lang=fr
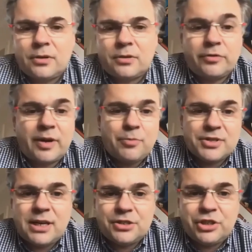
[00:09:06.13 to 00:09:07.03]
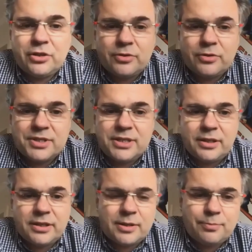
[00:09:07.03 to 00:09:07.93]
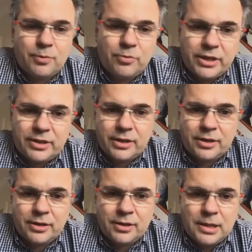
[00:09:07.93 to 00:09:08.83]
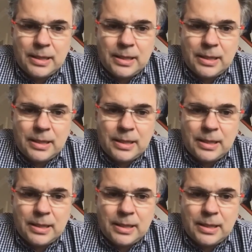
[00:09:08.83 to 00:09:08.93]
Non, vraiment, c'est la générosité qui pour moi est un,